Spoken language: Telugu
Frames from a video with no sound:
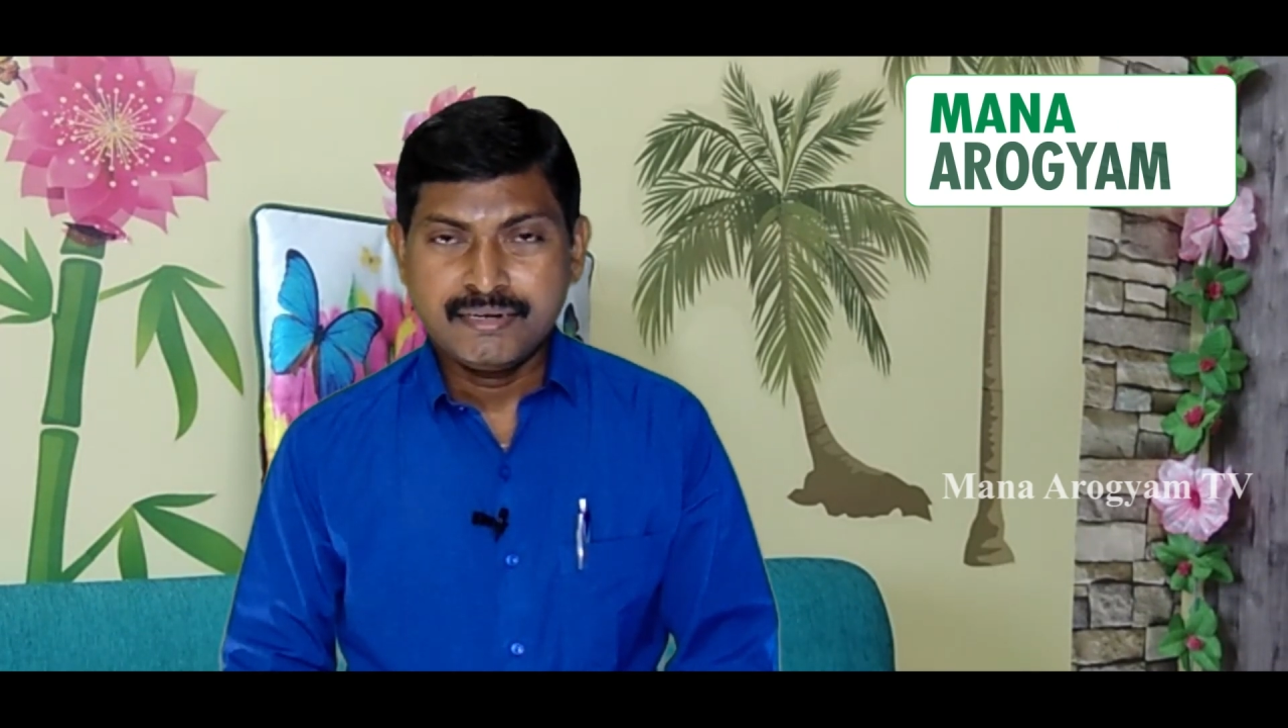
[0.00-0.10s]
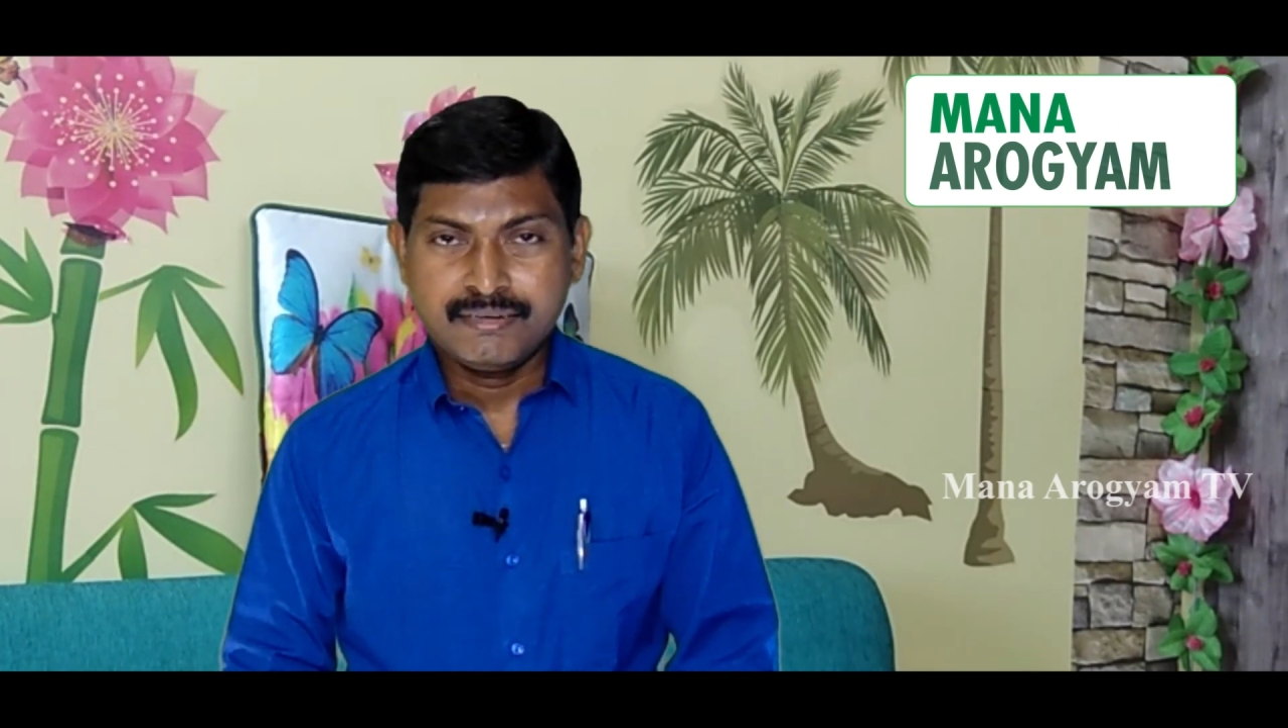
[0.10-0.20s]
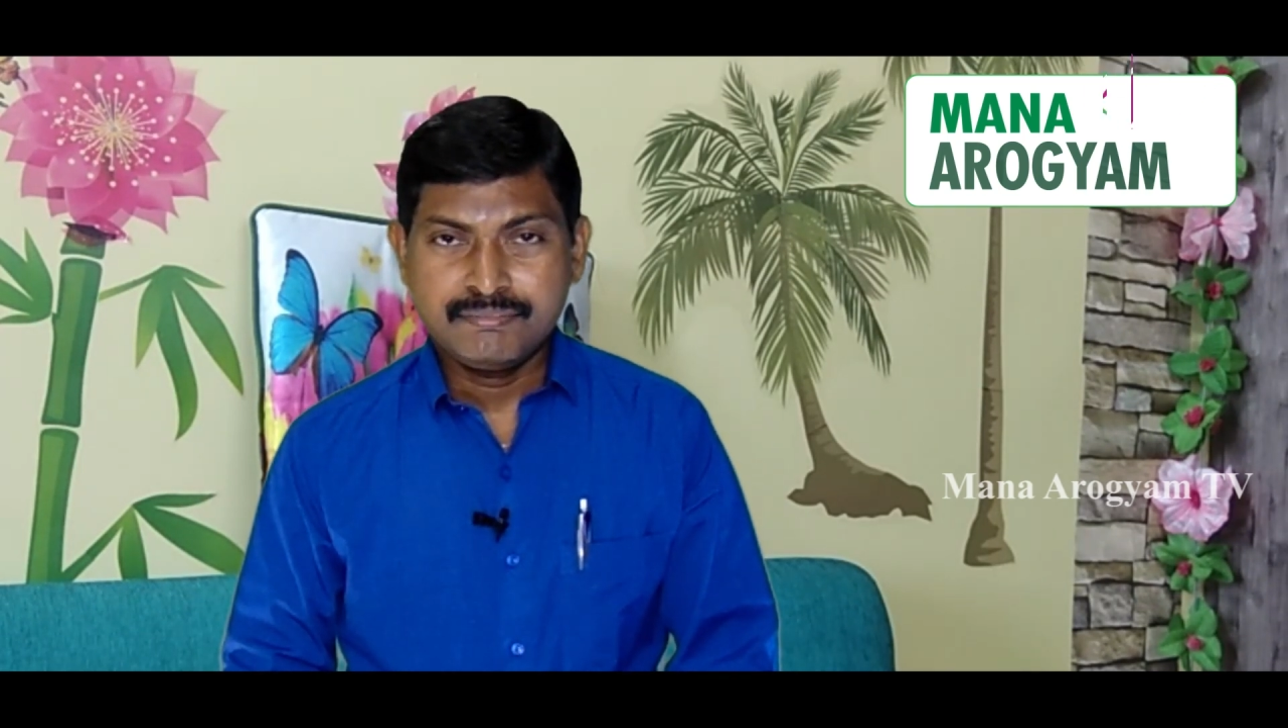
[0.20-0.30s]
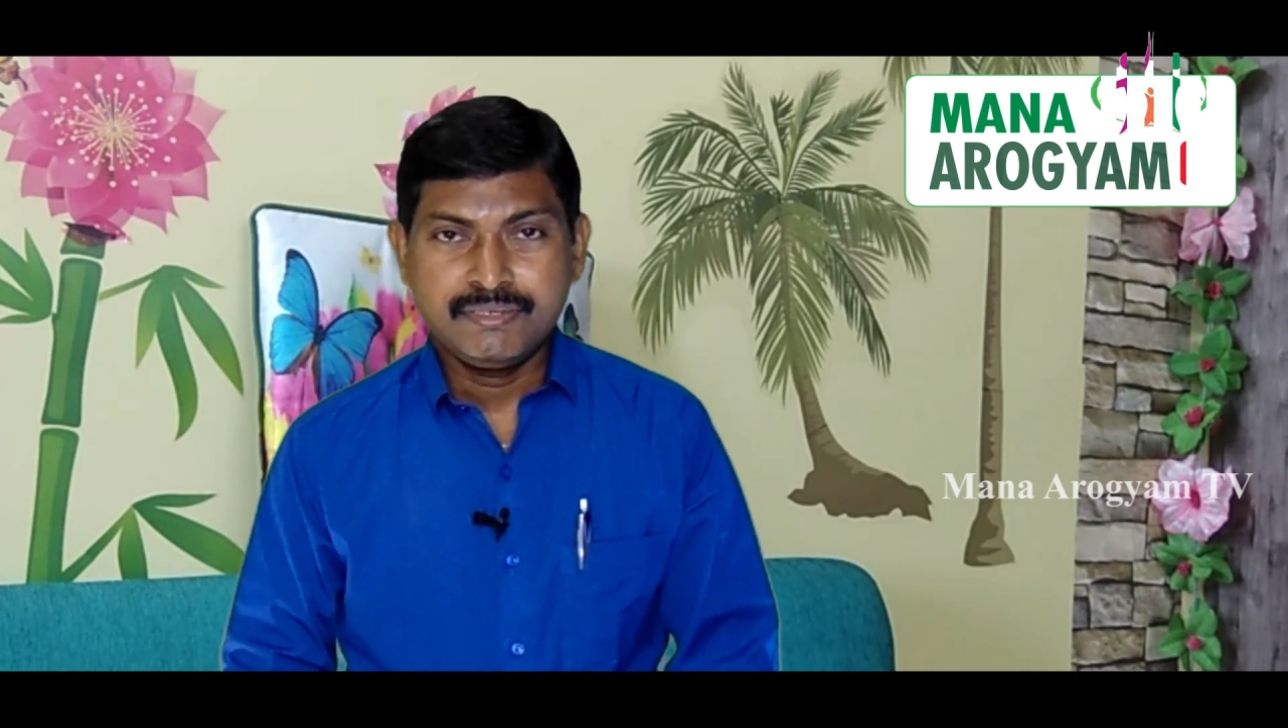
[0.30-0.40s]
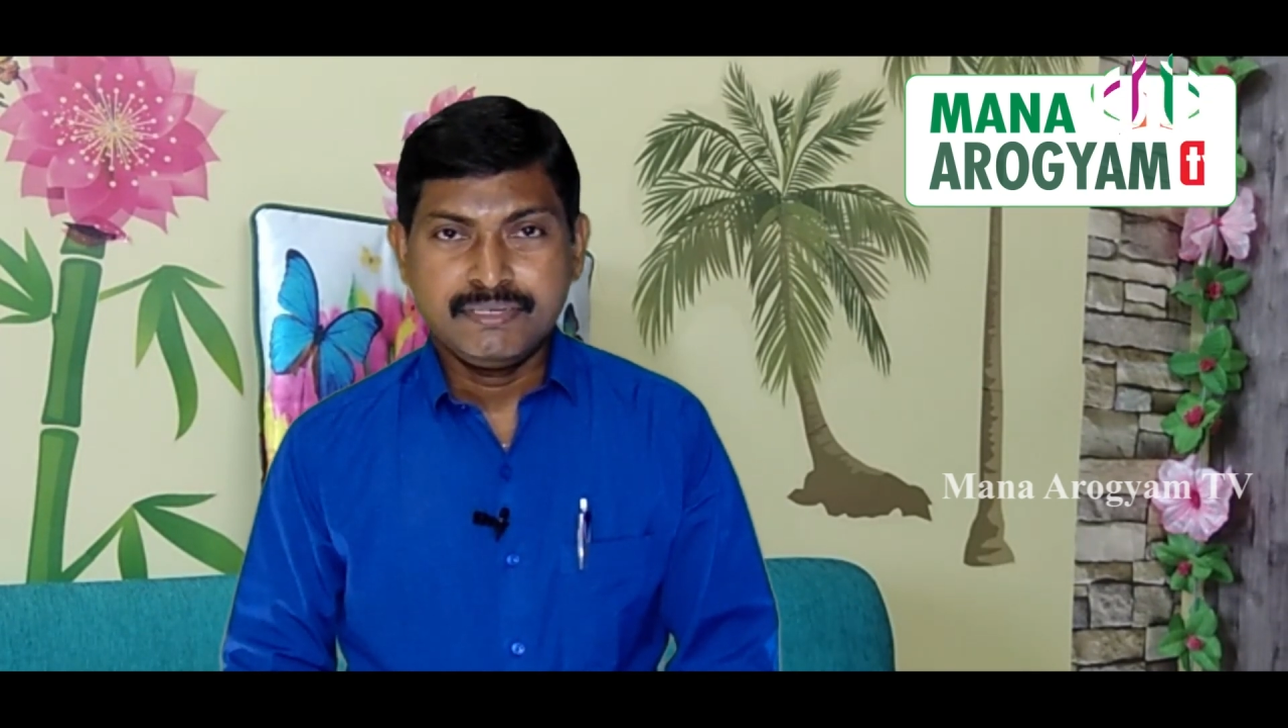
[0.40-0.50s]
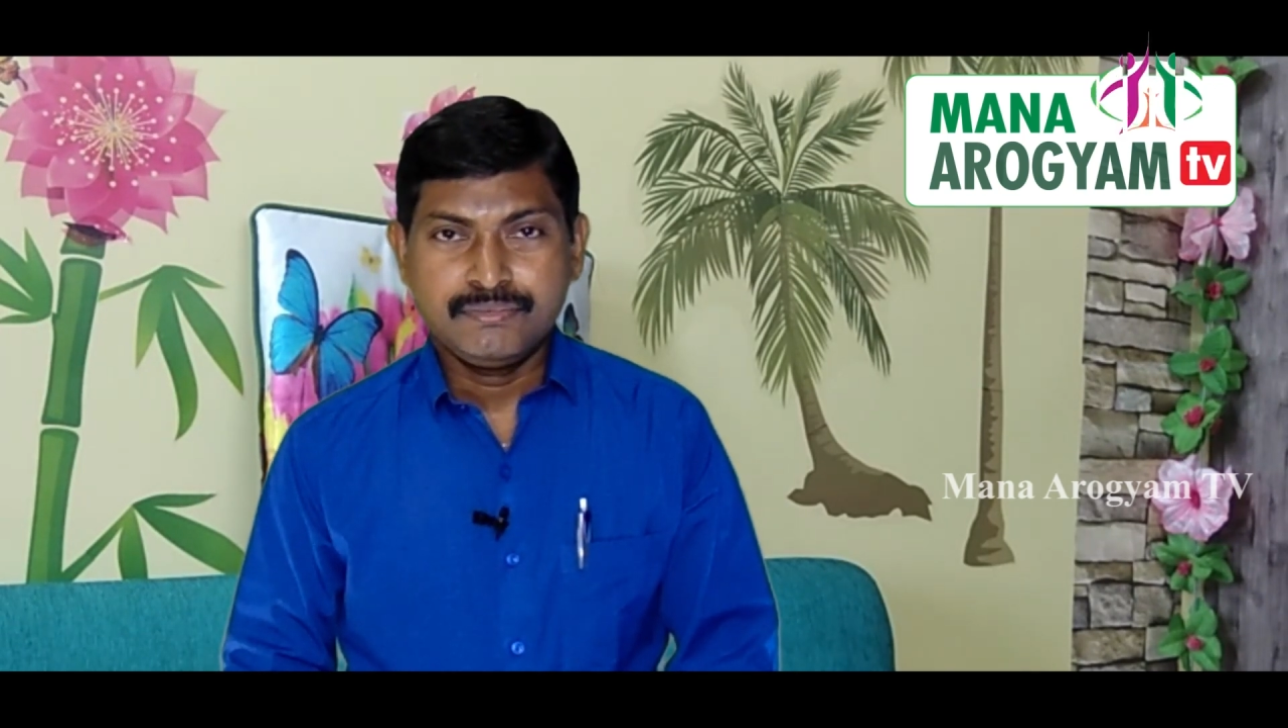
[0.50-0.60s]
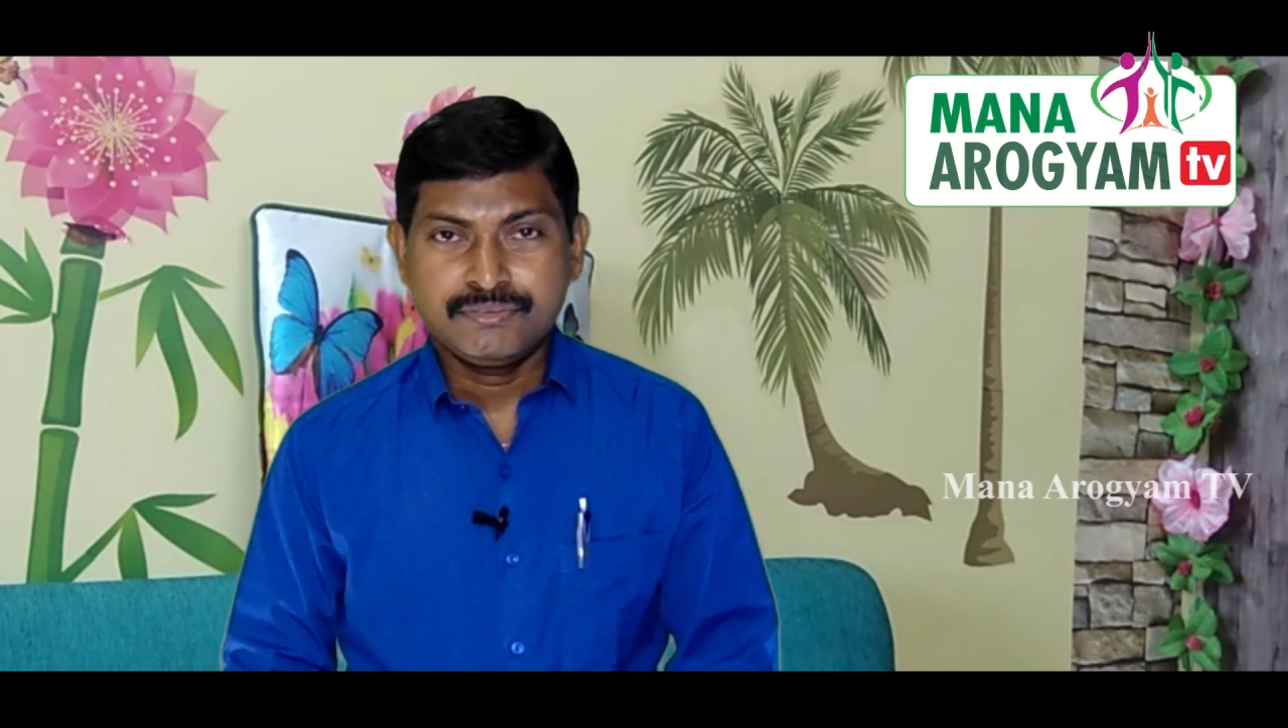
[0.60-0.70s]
అనేటివి